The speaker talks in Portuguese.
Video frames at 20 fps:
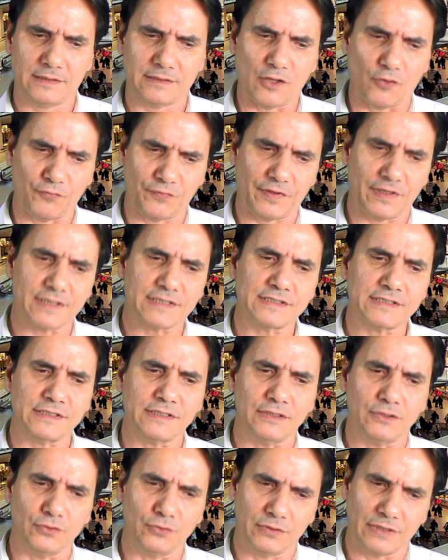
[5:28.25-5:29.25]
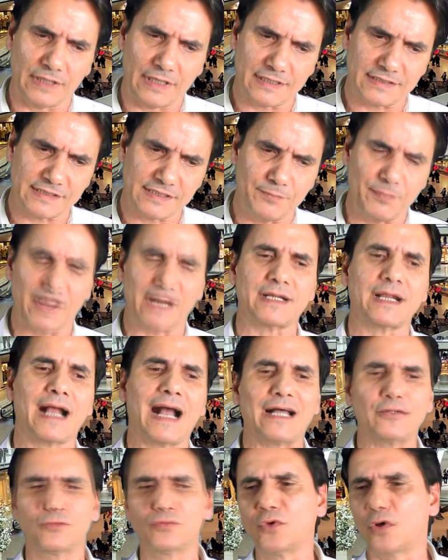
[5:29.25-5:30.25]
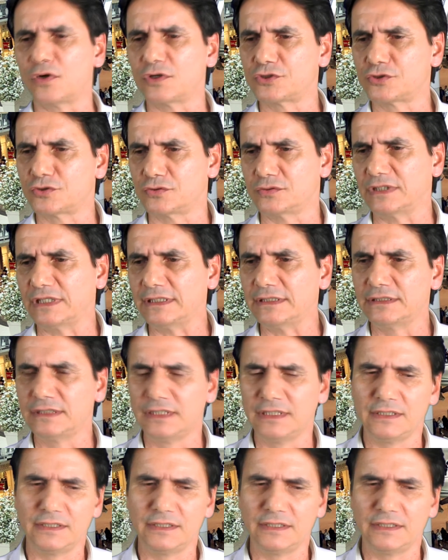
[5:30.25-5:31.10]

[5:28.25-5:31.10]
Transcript: talvez, nesse mercado nosso, né?